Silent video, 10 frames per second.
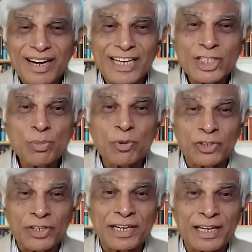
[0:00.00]

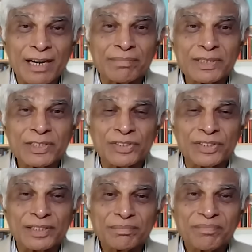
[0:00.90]
అలసిపోతున్నట్టుగా
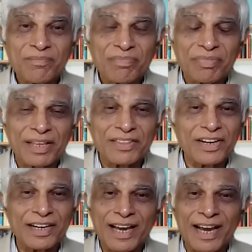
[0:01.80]
అనిపిస్తుంది
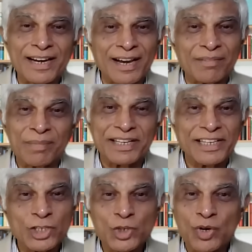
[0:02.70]
ఎందుకంటే ఆయన మరి
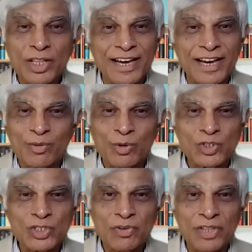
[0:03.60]
ఏజ్ కూడా దగ్గరకు
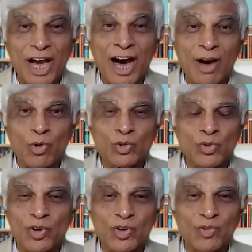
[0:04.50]
వస్తూ ఉంది ఆ రోజు
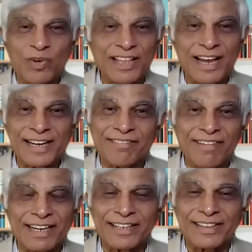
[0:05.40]
ఉన్నటువంటి దానికి
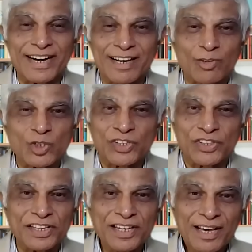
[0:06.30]
వాళ్ళకి తేడా
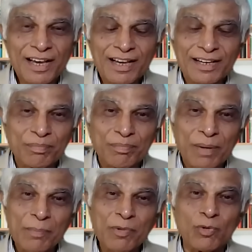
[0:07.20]
వస్తుంది
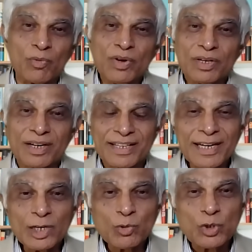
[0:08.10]
పాపం
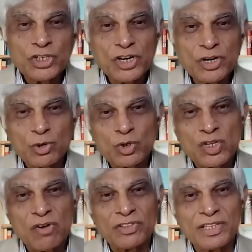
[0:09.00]
రిజల్ట్ వచ్చినట్టు
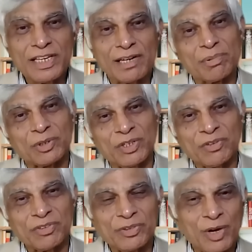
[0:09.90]
వస్తూ ఉంది వెళ్ళిపోతూ
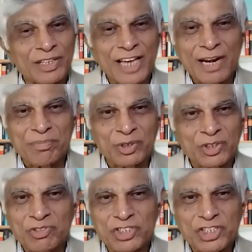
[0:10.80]
ఉంది
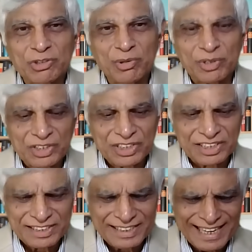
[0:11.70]
జారిపోతూ ఉంది చేతిలో నుంచి
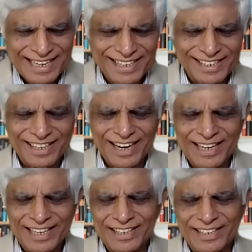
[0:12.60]
ఏంటి
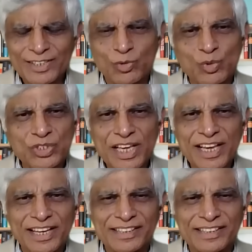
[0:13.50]
అనేదంటే చూస్తే